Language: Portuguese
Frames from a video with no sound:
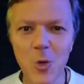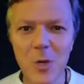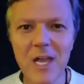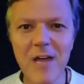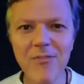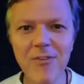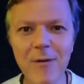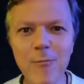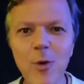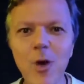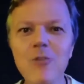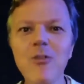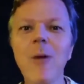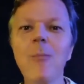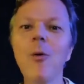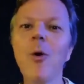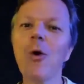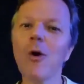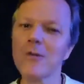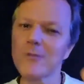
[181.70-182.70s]
Lula é a favor do
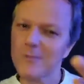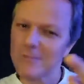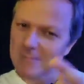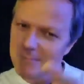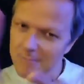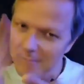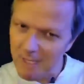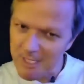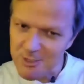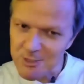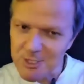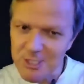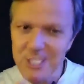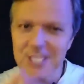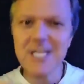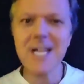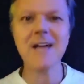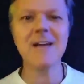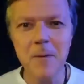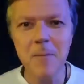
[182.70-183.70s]
aborto.
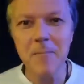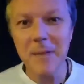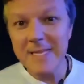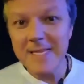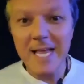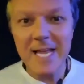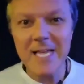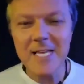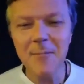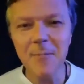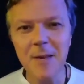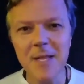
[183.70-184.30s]
Mentira! PT quer